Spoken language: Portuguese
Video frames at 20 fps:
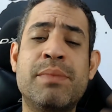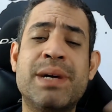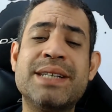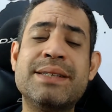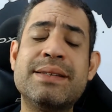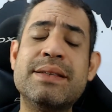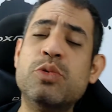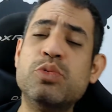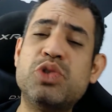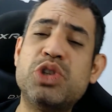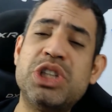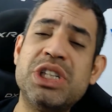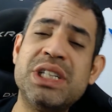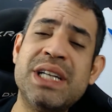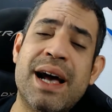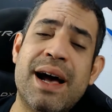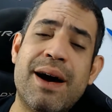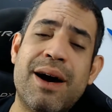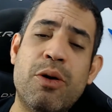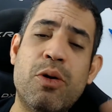mas não
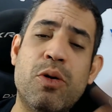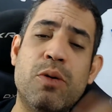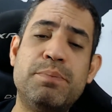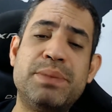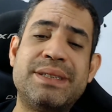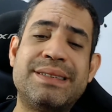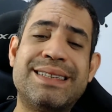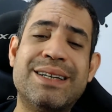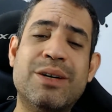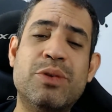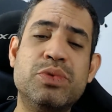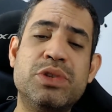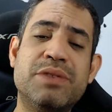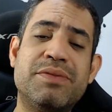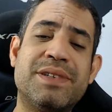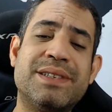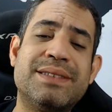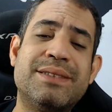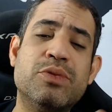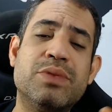tinha a opção
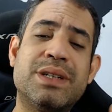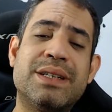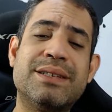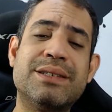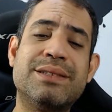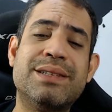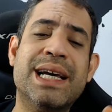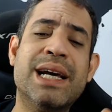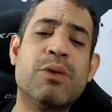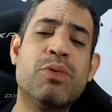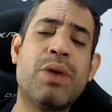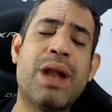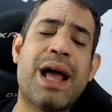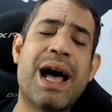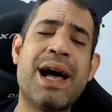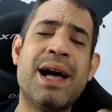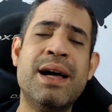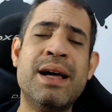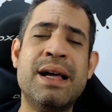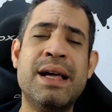de fazer um transfer
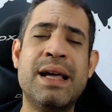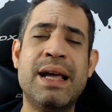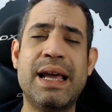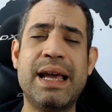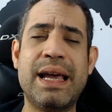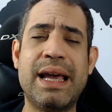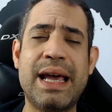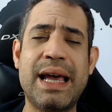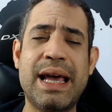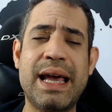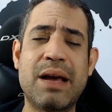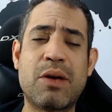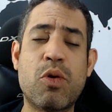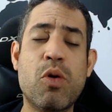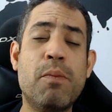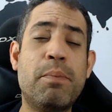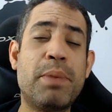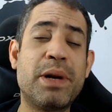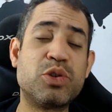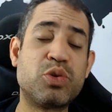regular é,
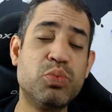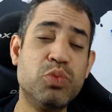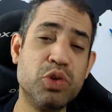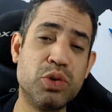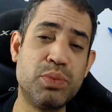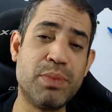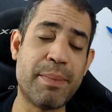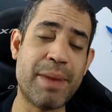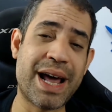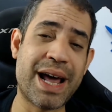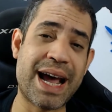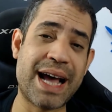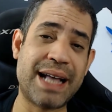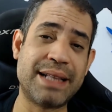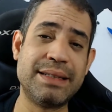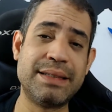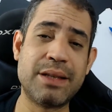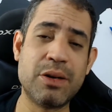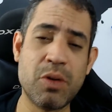com um preço muito mais barato.